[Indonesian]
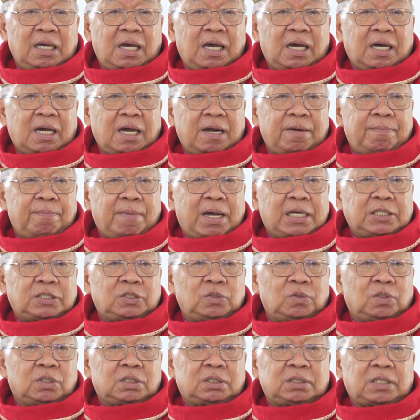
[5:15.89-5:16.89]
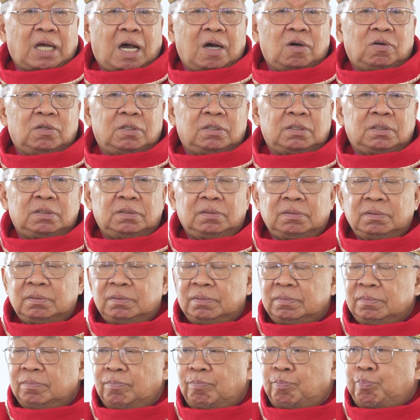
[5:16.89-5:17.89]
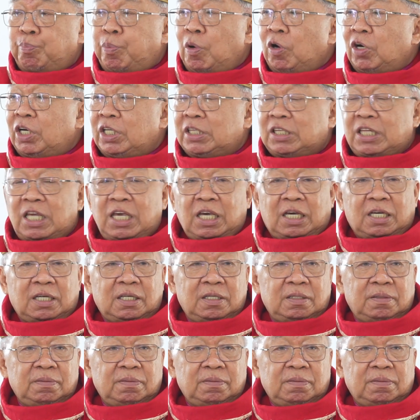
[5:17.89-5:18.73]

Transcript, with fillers: akan masuk tahun politik.